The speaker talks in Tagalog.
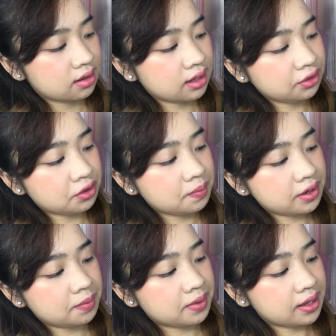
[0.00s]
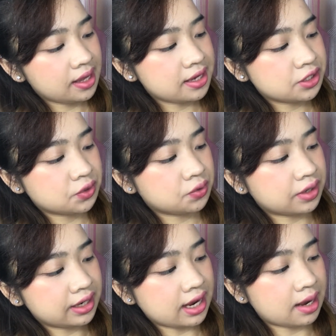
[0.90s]
Ganito naman yung magiging
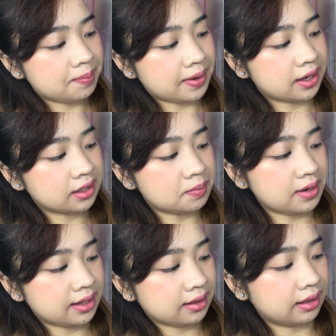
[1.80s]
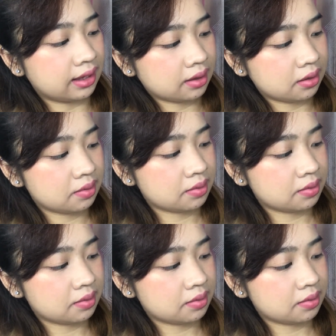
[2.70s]
itsura niya kapag na-blend na.